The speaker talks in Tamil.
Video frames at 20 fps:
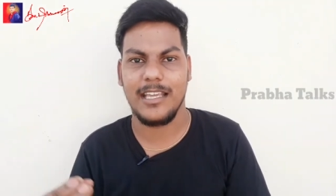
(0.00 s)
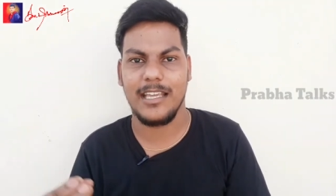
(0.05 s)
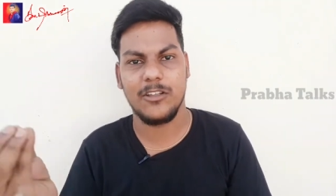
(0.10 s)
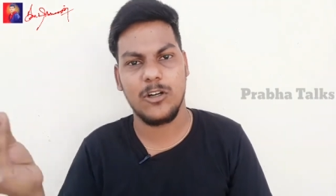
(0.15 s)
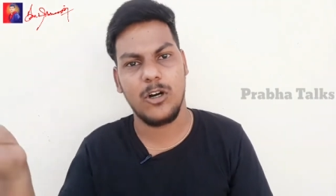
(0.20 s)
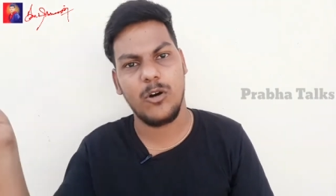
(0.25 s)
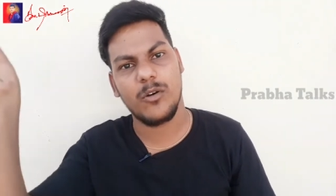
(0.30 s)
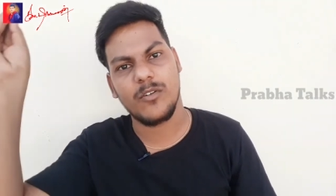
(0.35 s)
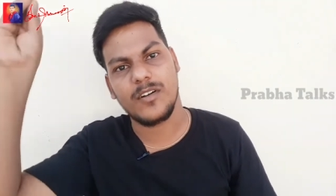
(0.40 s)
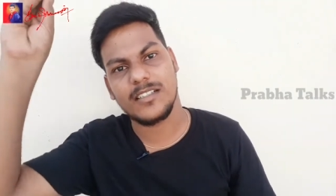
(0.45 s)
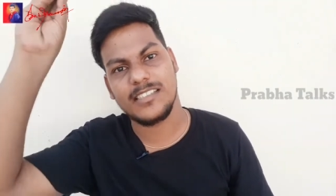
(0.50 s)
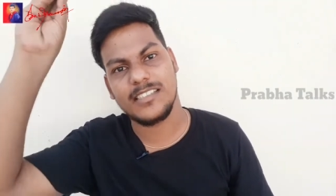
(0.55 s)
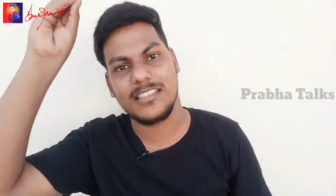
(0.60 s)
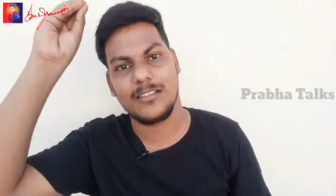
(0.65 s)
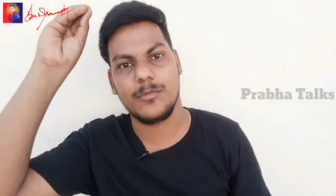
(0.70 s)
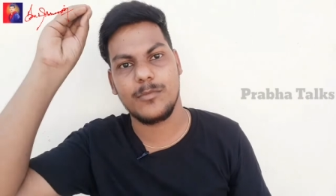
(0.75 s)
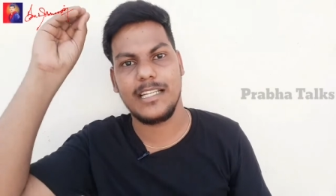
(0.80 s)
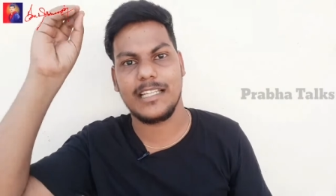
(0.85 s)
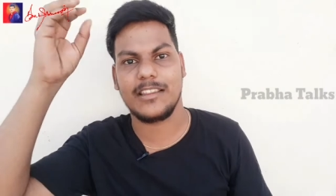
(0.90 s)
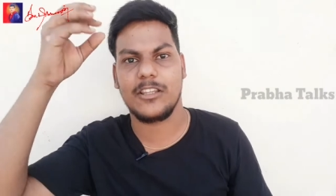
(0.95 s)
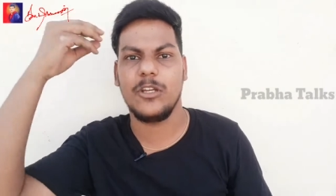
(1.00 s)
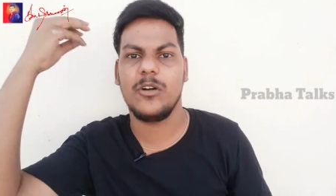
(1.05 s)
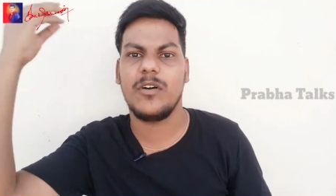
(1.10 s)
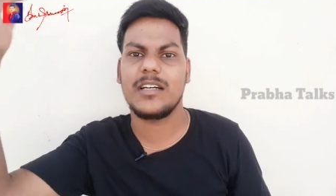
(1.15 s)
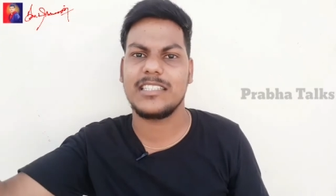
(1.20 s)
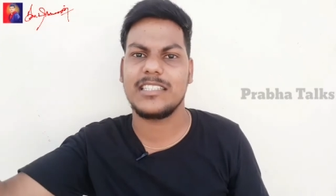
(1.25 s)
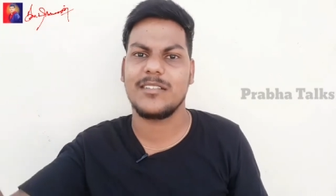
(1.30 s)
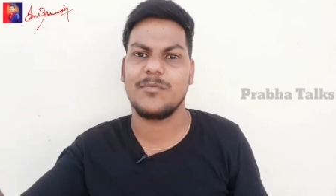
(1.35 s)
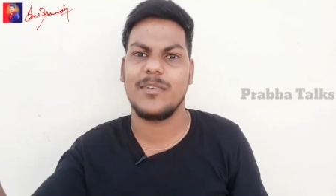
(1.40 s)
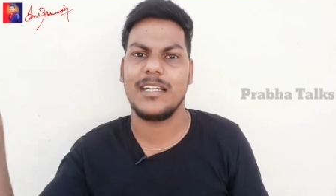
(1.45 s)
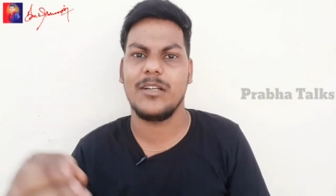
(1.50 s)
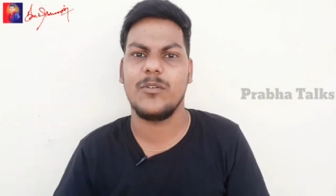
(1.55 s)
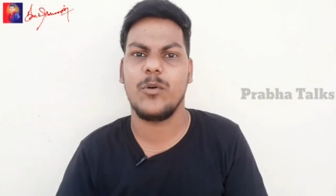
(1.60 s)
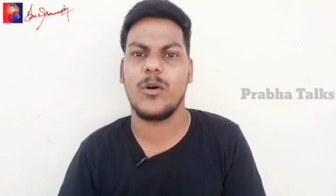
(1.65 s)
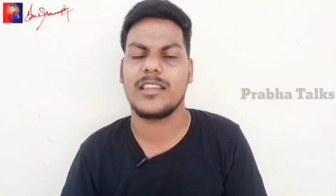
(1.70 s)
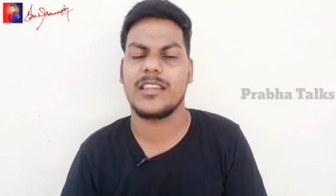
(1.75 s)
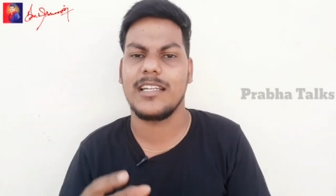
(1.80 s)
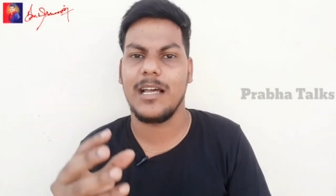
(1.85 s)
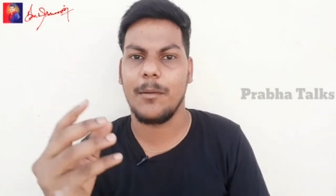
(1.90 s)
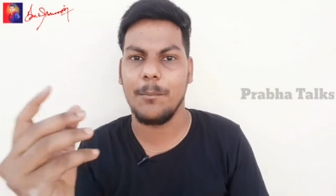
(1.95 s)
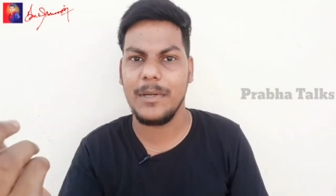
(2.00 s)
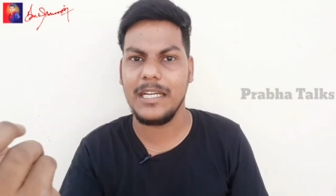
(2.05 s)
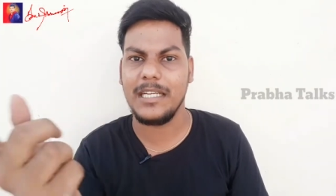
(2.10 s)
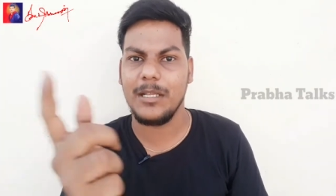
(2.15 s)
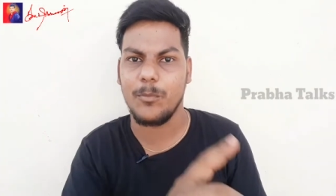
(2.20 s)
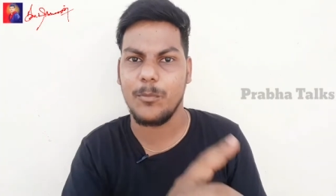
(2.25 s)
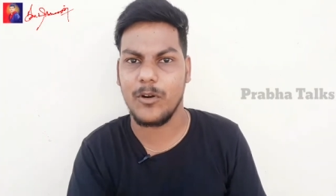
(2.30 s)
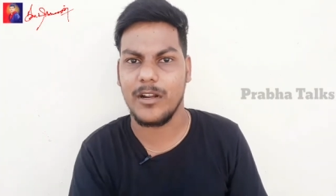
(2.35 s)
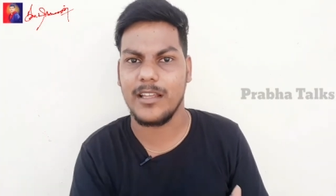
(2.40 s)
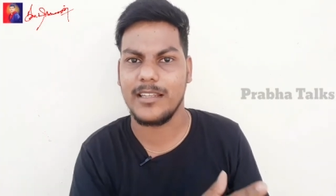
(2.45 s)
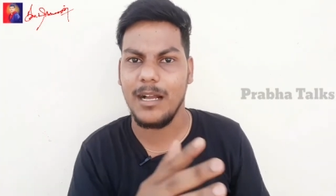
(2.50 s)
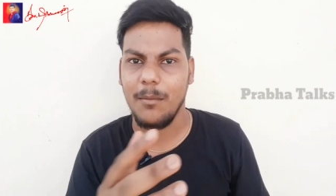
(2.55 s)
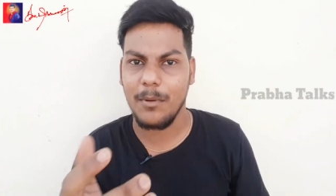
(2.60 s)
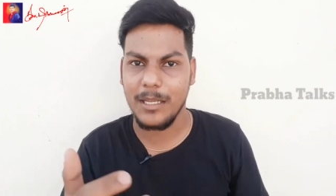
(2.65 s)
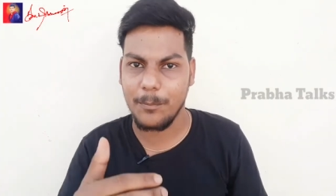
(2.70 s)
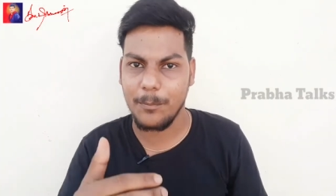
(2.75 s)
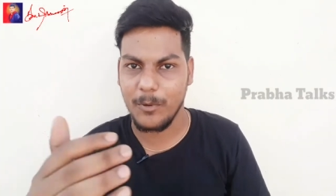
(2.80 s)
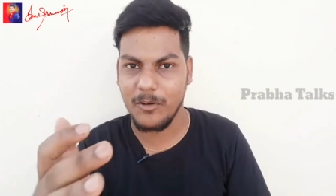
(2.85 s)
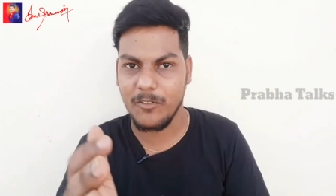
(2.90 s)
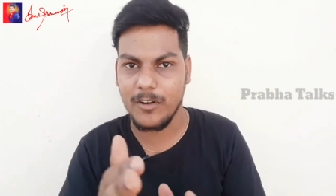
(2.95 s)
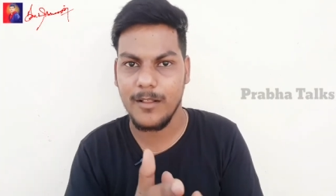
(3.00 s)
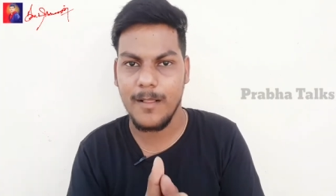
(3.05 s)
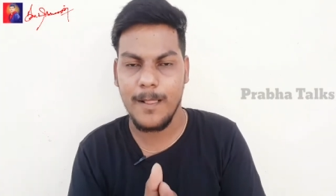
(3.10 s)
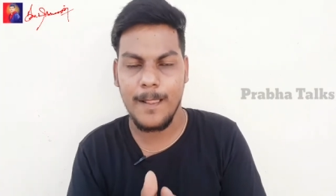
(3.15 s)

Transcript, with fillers: ஏதோ ஒரு வருஷத்துக்கு முன்னாடி எத்தனையோ வருஷத்துக்கு முன்னாடியோ ஒருத்தர் நம்பிட்டு போனதான் இப்போ